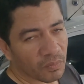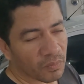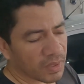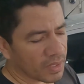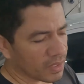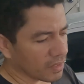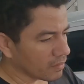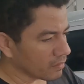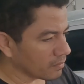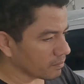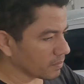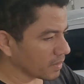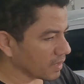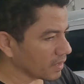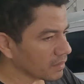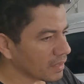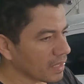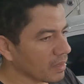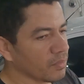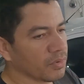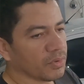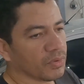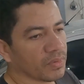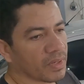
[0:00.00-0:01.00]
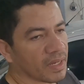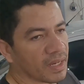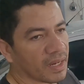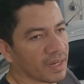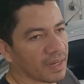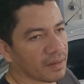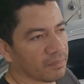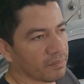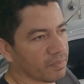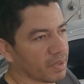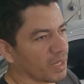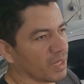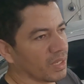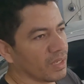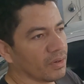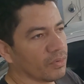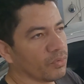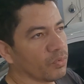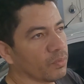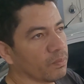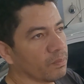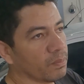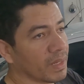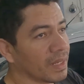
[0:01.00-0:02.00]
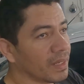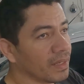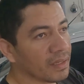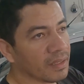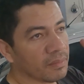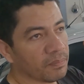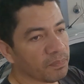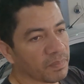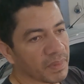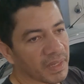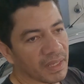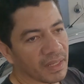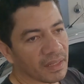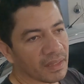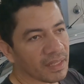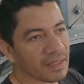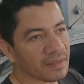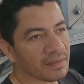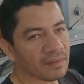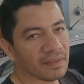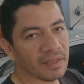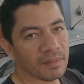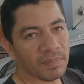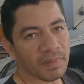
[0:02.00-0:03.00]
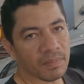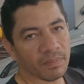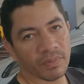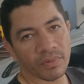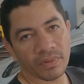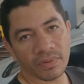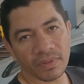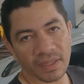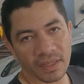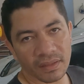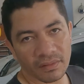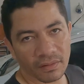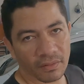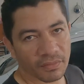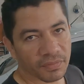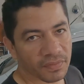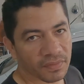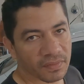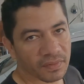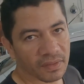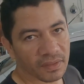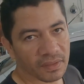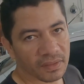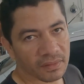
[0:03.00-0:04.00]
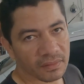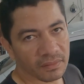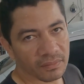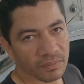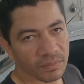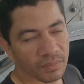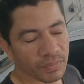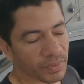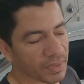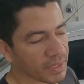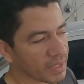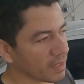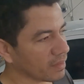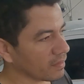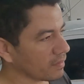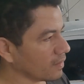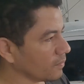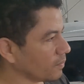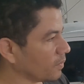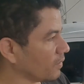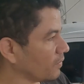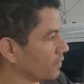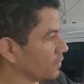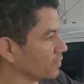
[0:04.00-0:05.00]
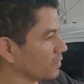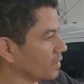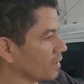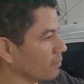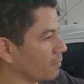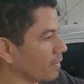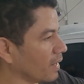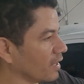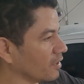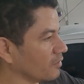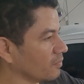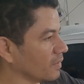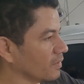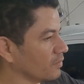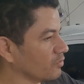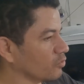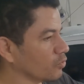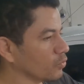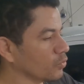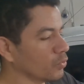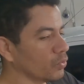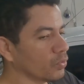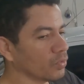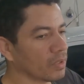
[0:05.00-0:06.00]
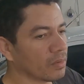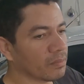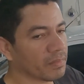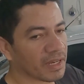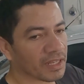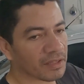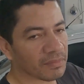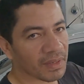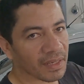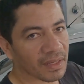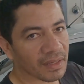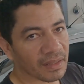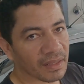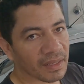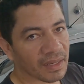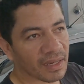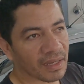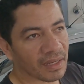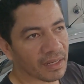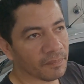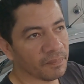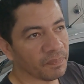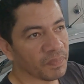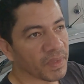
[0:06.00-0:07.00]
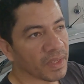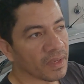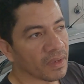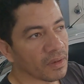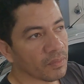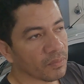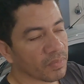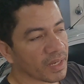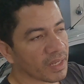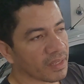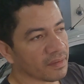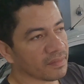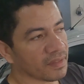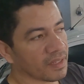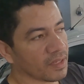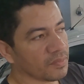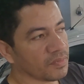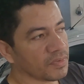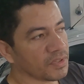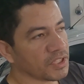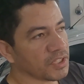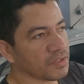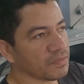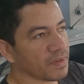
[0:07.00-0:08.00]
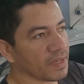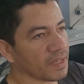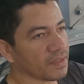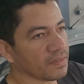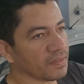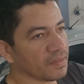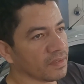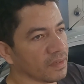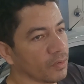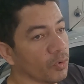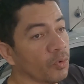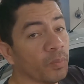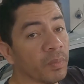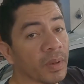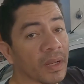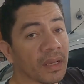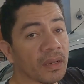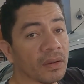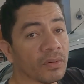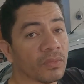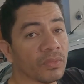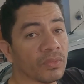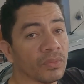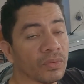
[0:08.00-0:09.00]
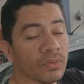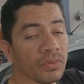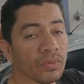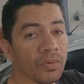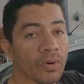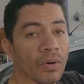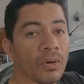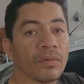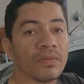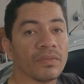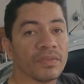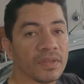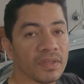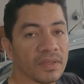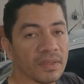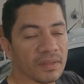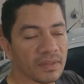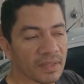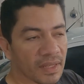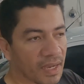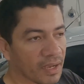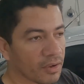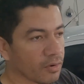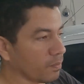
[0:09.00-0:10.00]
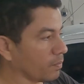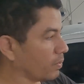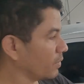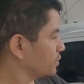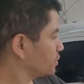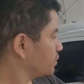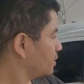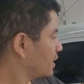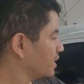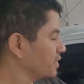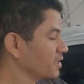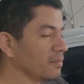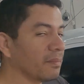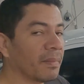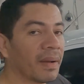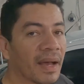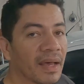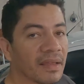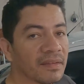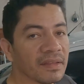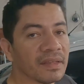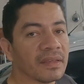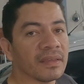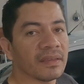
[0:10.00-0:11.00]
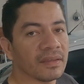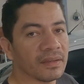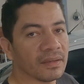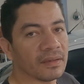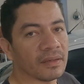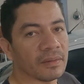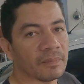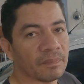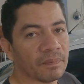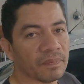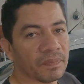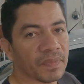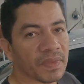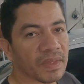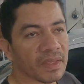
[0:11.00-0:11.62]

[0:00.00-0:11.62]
Branco, branco não é muito caro. Branco, branco e preto é sempre bom ter na oficina, porque você pode fazer uma base mais escura, uma base mais clara. Por exemplo, se tivesse o branco do golzinho lá, eu posso jogar de base aqui, ó.